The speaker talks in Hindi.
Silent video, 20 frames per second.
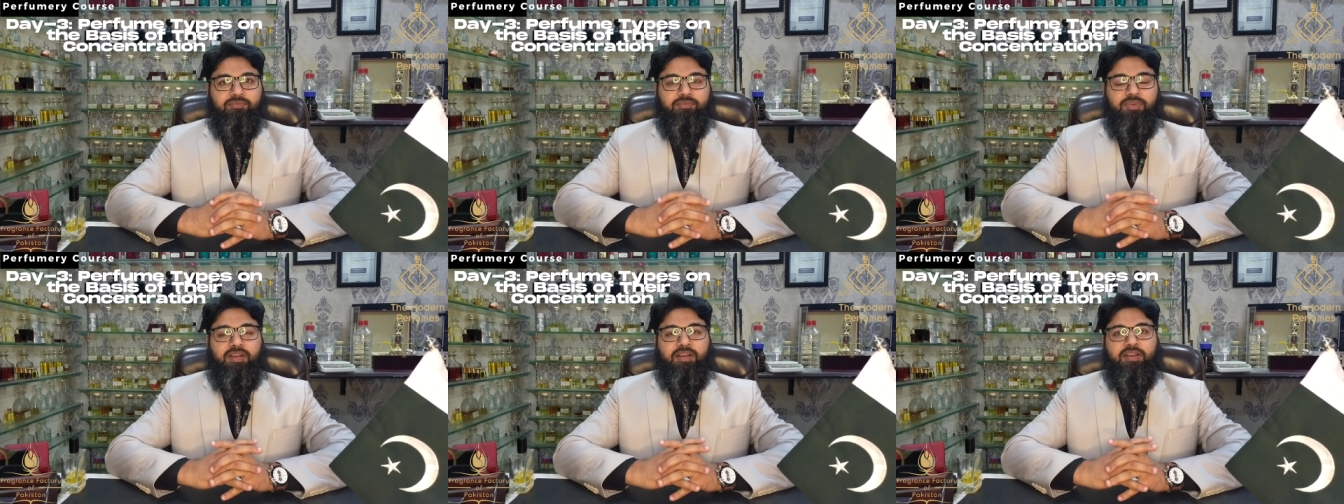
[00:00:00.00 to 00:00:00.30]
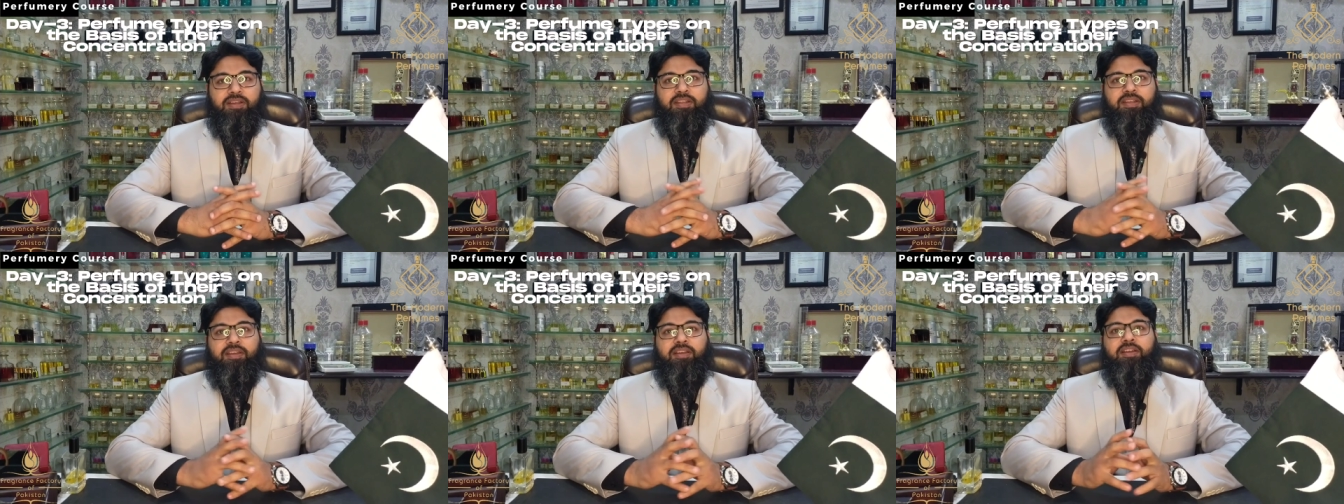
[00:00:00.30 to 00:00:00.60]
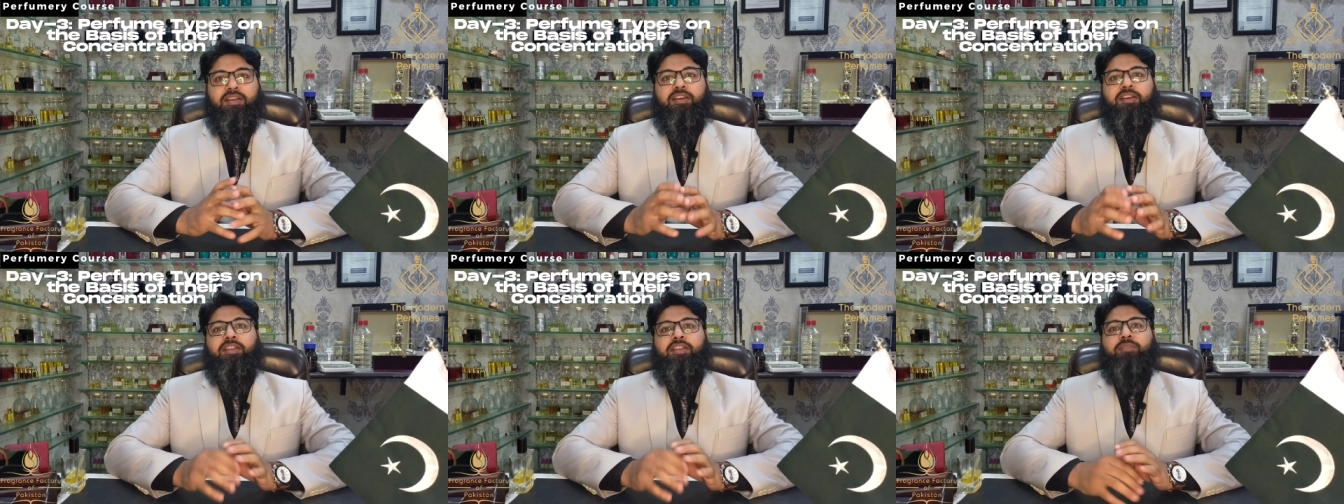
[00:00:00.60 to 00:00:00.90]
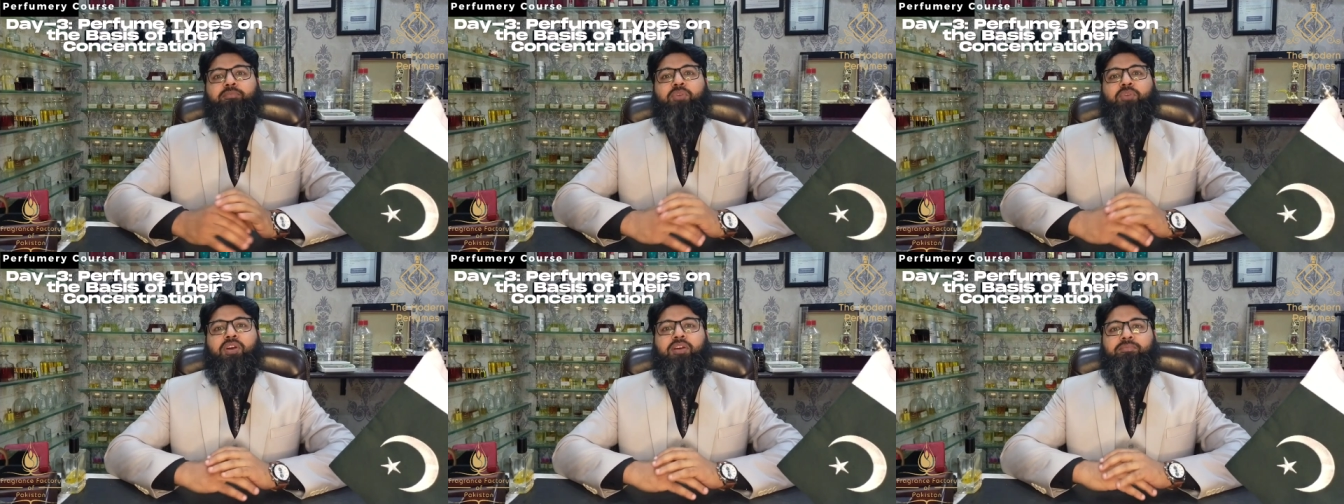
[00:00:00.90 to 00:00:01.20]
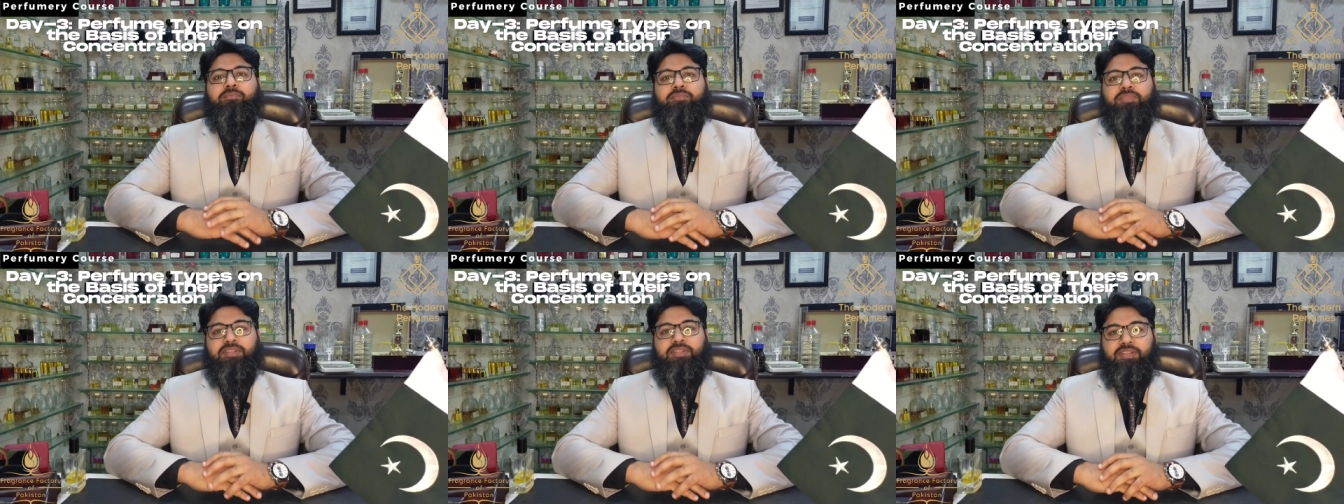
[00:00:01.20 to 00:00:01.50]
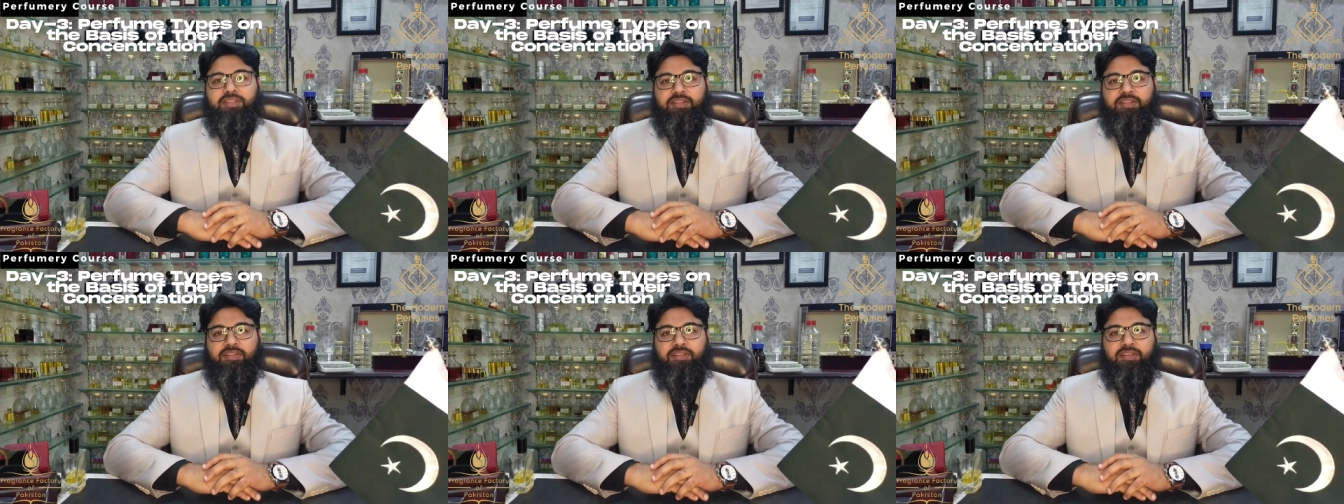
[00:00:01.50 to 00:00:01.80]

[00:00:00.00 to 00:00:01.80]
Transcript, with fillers: व अला आल महमद